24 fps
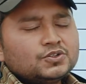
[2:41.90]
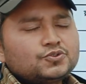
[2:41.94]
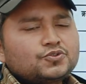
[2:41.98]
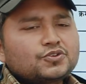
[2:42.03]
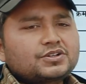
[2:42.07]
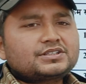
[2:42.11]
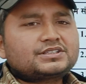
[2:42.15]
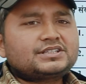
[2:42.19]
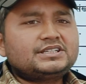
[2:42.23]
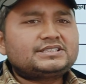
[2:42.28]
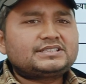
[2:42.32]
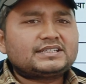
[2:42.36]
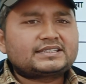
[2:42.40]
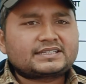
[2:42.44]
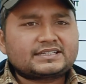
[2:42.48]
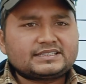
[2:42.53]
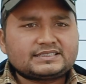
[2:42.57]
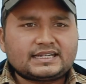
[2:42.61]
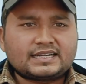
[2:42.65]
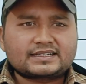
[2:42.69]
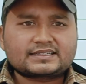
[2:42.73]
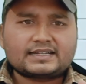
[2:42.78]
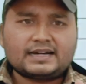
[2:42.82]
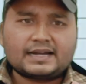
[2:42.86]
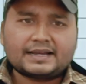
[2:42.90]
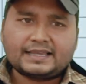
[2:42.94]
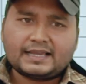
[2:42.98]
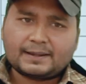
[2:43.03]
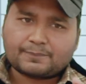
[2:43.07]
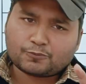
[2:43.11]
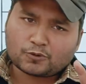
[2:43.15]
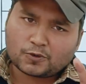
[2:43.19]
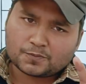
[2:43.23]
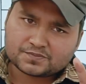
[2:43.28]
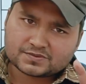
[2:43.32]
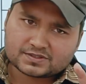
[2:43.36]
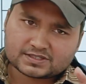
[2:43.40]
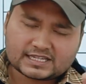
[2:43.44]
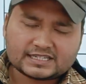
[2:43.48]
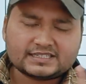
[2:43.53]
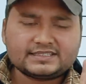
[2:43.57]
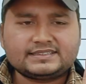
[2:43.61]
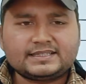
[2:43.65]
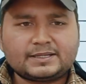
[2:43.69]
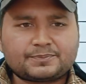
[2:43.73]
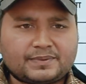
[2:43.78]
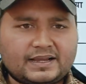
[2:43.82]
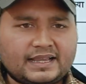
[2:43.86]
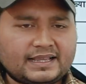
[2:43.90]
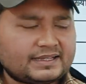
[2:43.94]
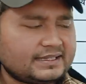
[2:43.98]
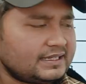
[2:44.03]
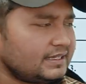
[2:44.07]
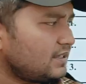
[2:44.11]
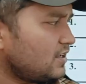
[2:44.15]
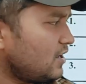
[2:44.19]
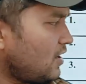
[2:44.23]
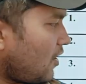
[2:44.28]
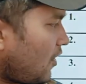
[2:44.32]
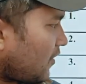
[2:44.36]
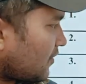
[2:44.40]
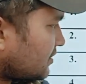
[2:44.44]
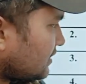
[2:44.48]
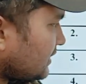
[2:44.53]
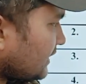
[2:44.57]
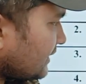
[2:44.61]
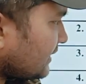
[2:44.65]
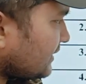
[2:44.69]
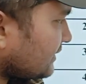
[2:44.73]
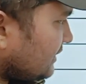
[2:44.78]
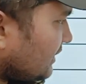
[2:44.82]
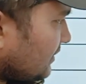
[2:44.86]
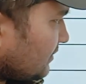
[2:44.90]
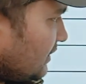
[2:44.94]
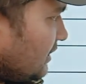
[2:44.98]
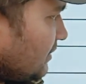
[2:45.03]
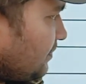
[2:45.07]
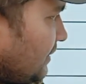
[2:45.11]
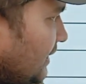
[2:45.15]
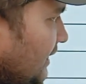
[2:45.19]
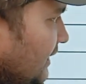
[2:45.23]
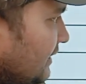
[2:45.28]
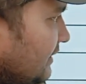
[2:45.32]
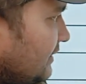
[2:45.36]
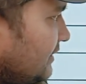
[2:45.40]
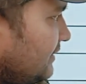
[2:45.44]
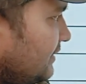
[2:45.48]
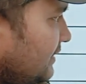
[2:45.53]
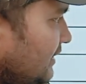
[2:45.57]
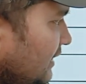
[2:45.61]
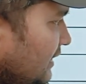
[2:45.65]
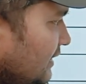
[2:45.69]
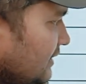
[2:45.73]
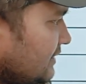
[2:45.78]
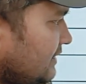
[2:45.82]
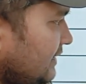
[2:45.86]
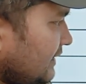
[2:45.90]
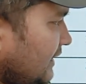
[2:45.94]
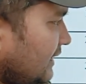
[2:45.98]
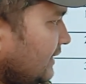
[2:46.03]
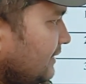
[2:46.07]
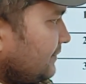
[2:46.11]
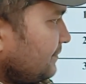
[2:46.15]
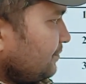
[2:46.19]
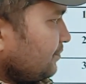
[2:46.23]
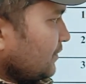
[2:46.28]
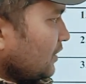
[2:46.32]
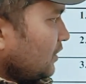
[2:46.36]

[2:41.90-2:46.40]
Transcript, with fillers: क्योंकि सीटेट की जानकारी आपको हम सही दे पाएंगे और सटीक दे पाएंगे ठीक है